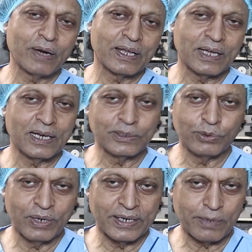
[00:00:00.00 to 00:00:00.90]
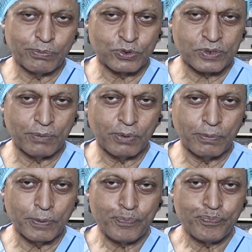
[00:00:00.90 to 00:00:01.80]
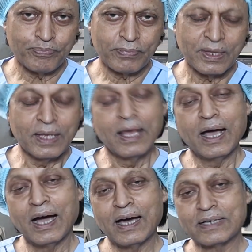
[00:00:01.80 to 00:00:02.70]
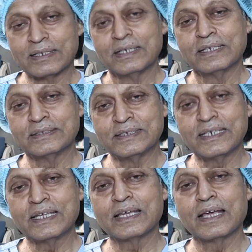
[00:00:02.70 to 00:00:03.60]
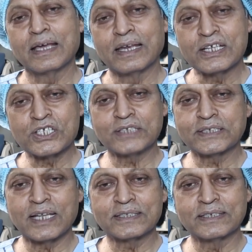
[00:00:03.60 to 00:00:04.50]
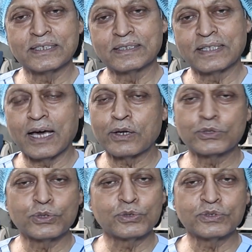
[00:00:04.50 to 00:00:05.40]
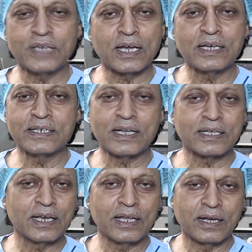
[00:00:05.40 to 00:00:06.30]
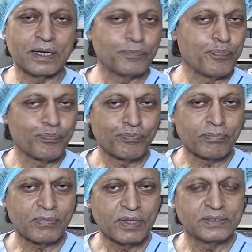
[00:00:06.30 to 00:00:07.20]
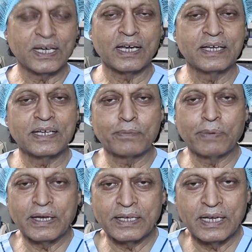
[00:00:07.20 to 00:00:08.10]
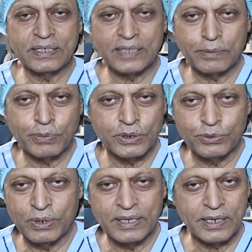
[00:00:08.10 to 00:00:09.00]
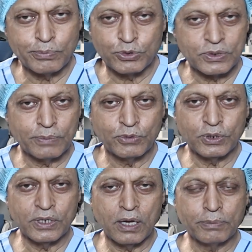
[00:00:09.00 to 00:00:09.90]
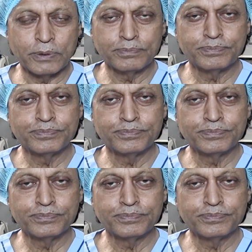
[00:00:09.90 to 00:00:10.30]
পানি খেলেই দুই লিটার প্রস্রাব হবে আর যিনি রিক্সা চালাচ্ছেন তার অন্তত চার লিটার খেলেগা চার লিটার পানি খেলে তারপরে দুই লিটার প্রস্রাব তৈরি হবে